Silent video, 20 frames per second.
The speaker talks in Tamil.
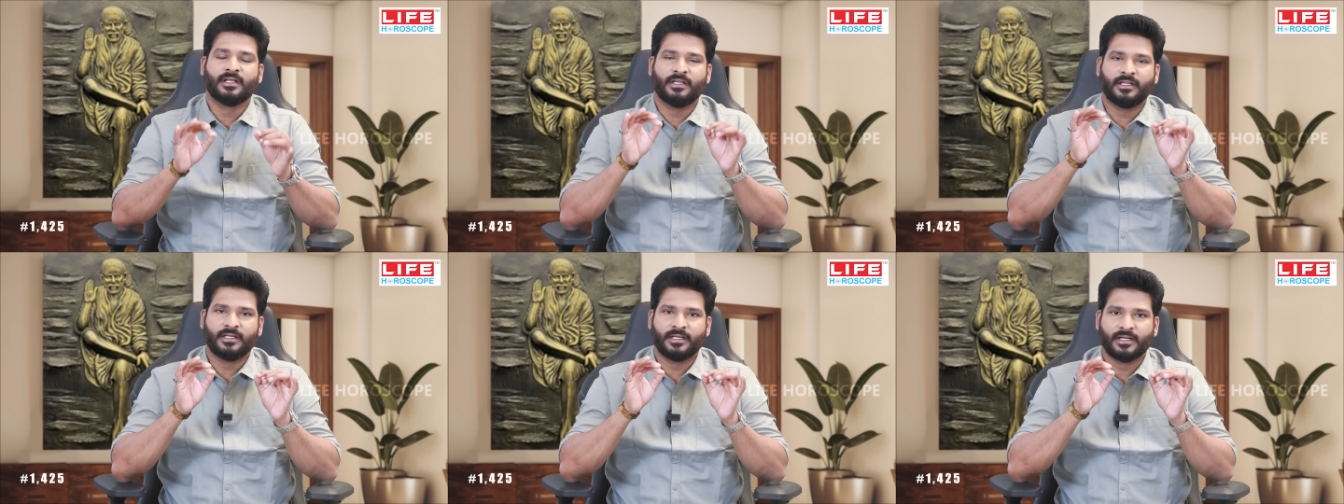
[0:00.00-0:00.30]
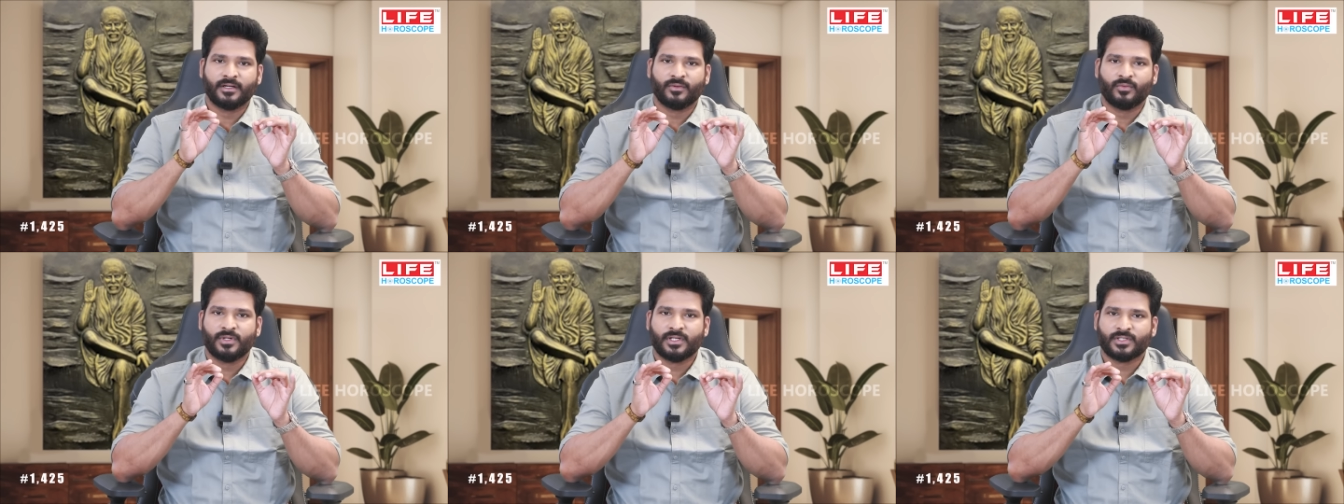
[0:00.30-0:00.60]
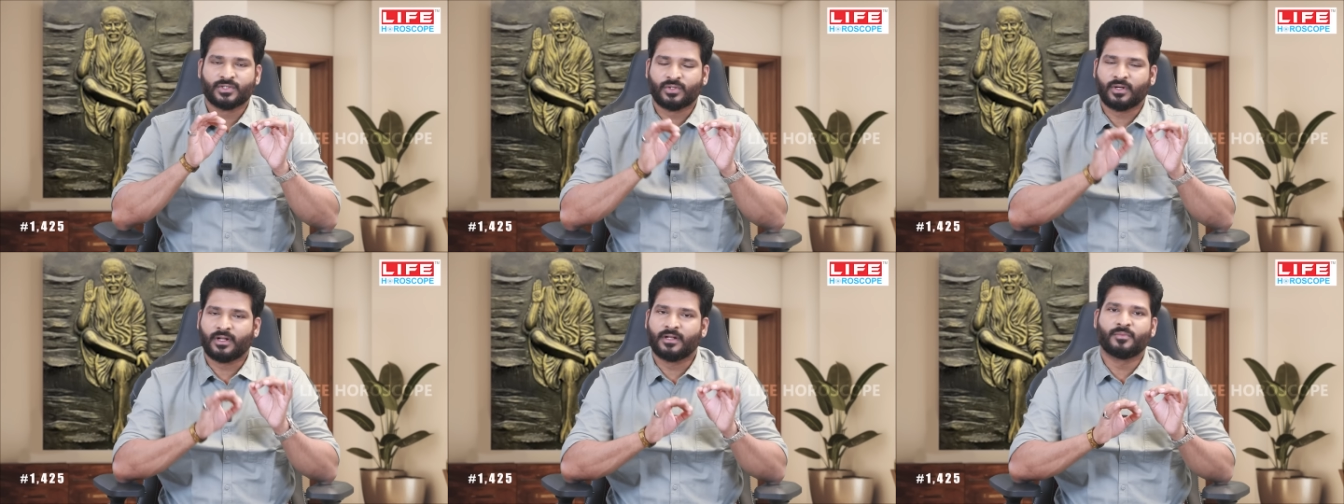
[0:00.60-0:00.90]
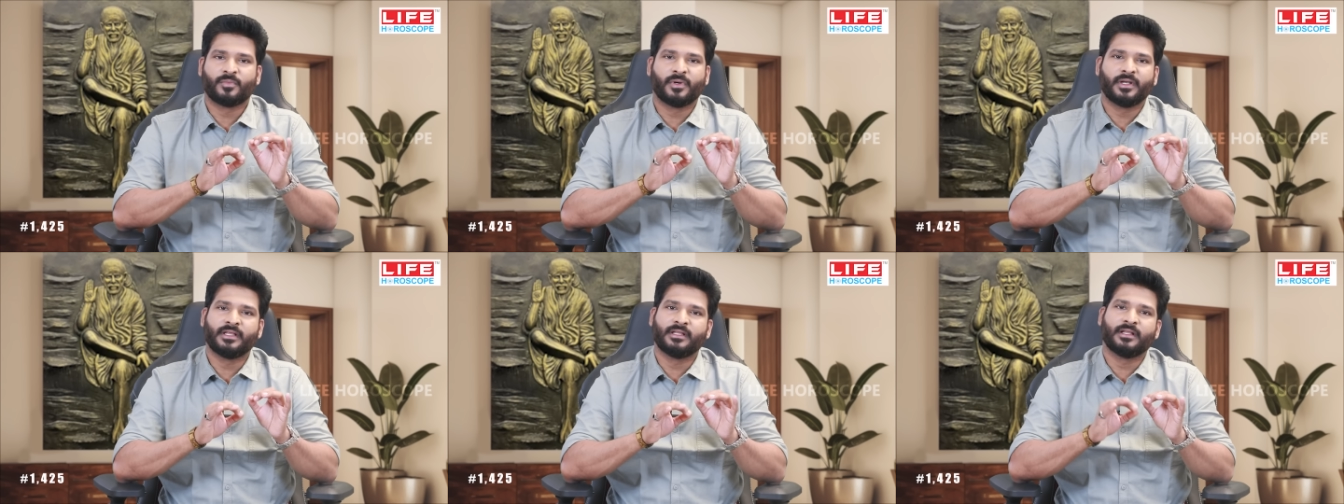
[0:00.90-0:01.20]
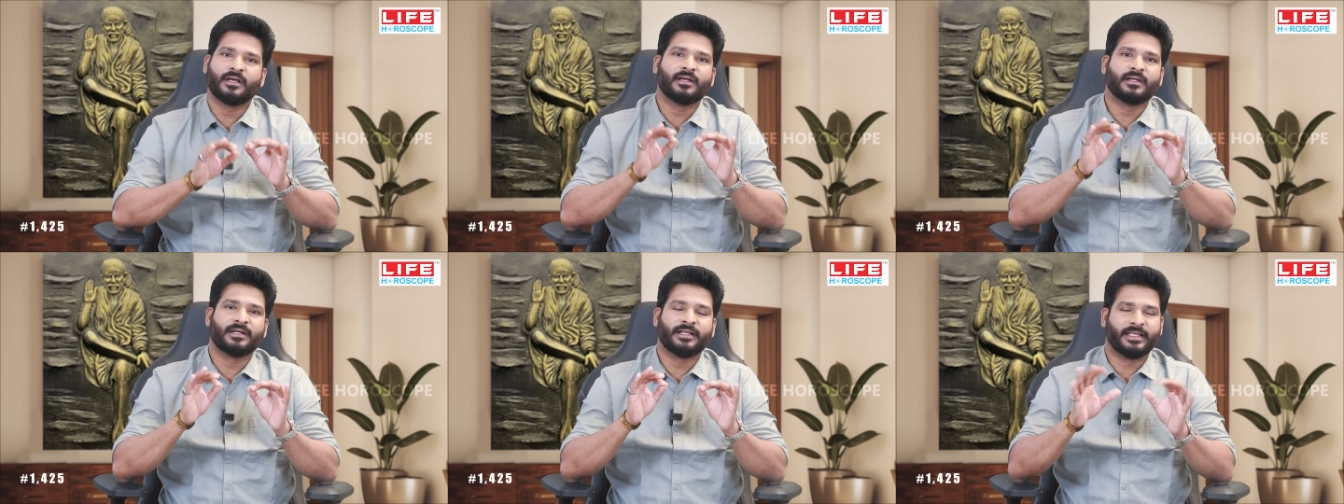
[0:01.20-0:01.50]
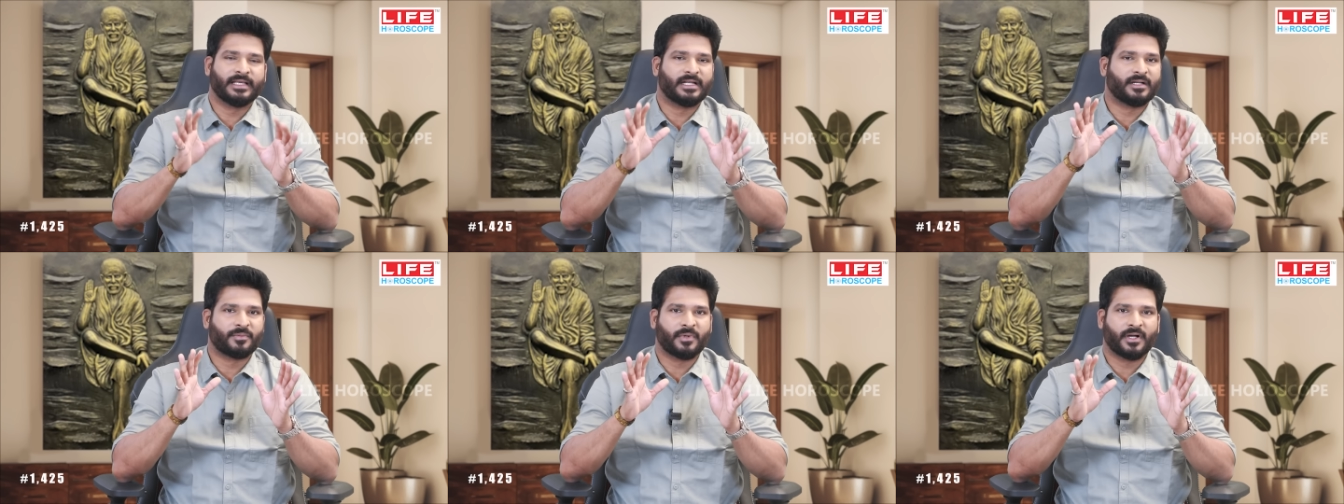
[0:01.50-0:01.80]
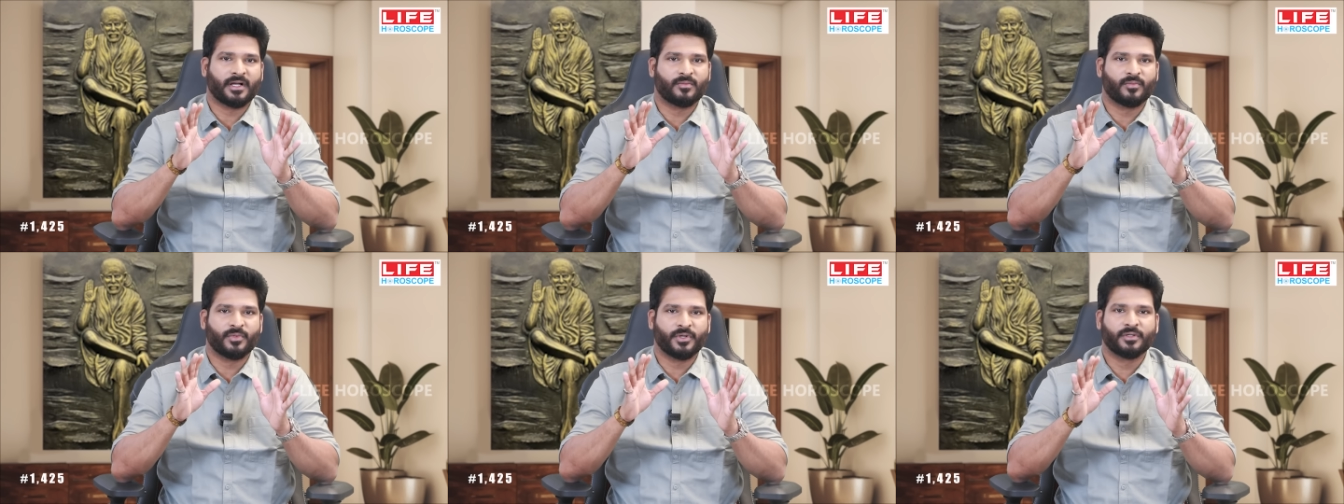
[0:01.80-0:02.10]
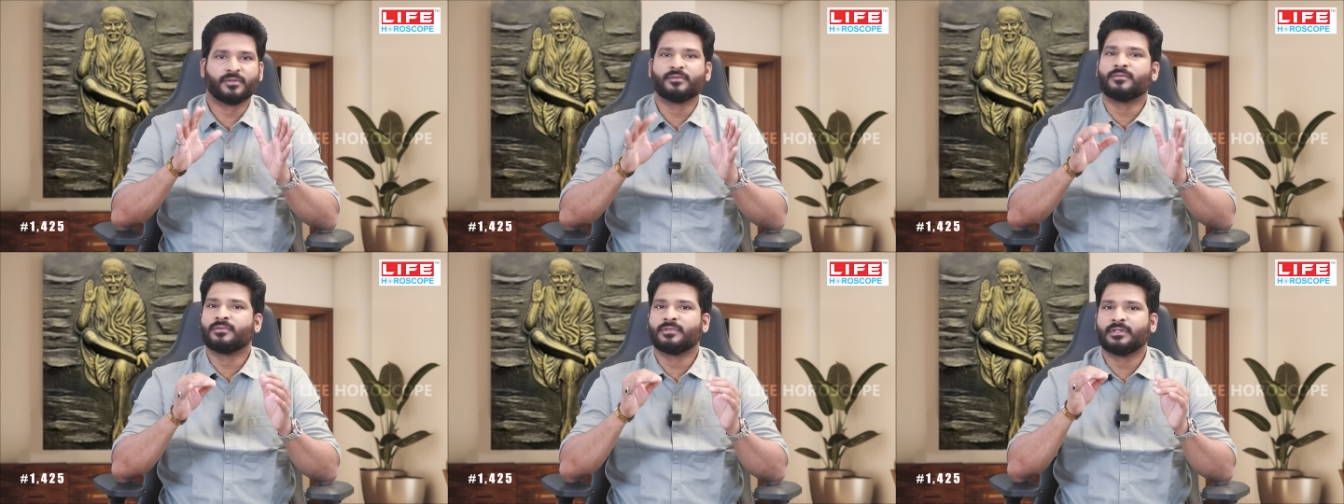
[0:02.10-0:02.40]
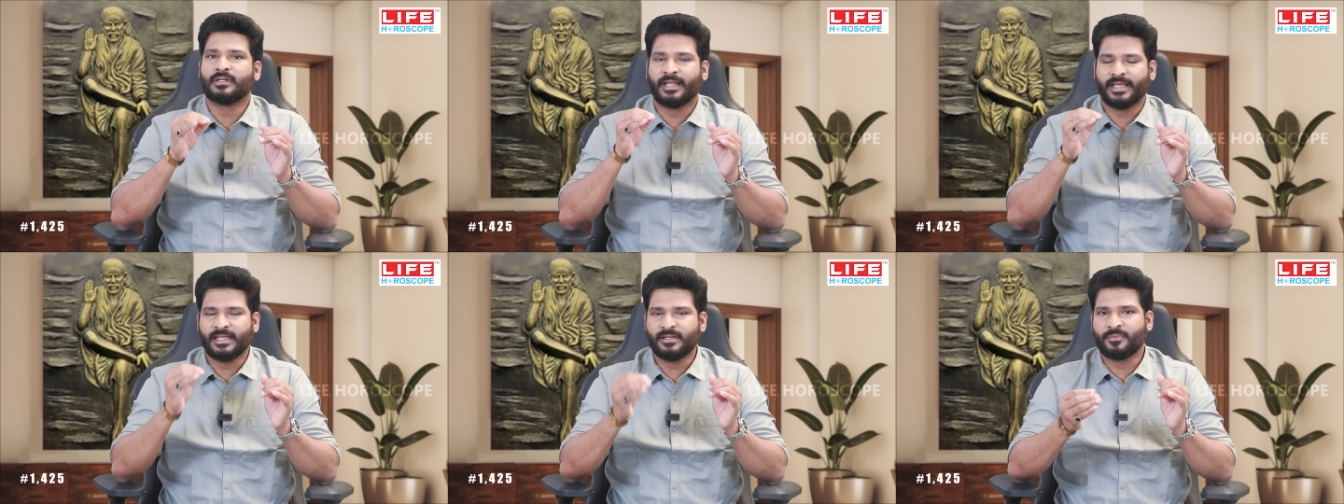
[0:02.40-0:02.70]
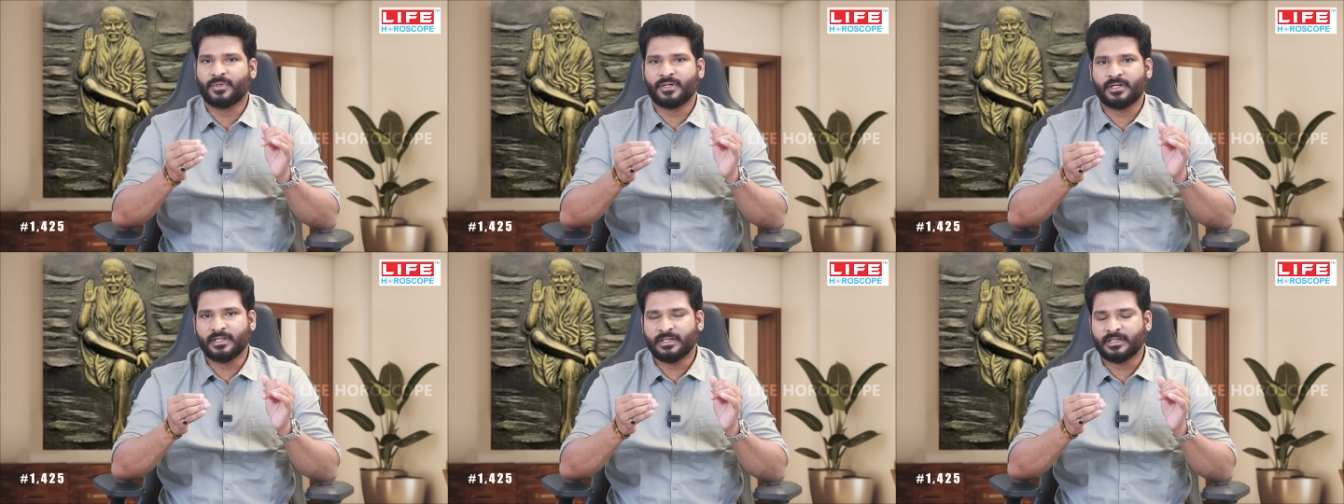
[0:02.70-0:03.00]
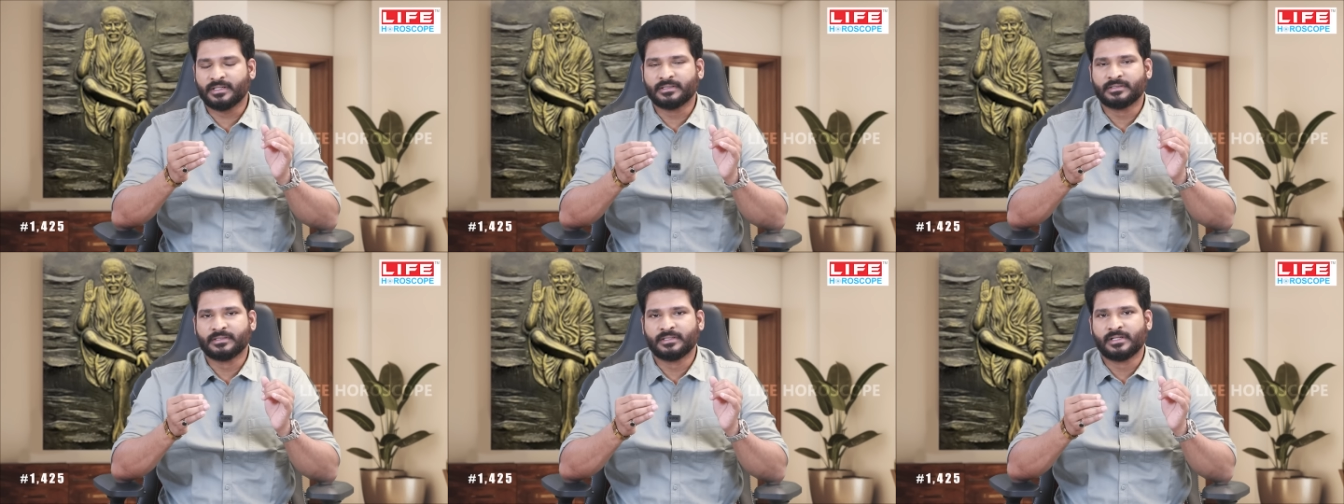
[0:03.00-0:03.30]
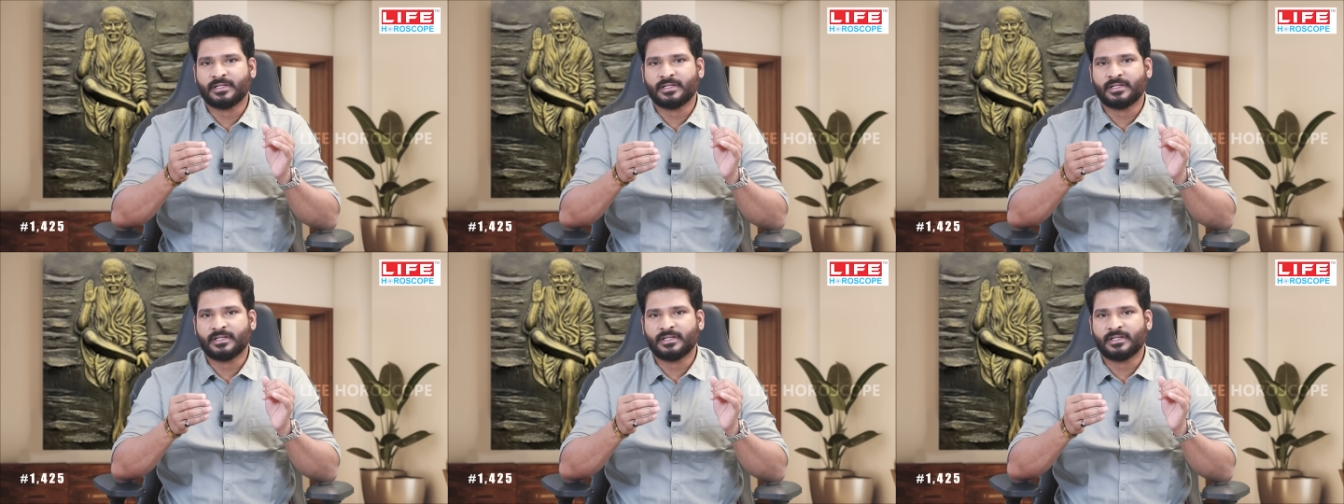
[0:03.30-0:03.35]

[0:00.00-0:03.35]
நீங்கள் உள்ளே ஸ்க்ரால் பண்ணிங்கன்னா கிளியராக பார்க்க முடியும் லைக் பண்ணுங்கள்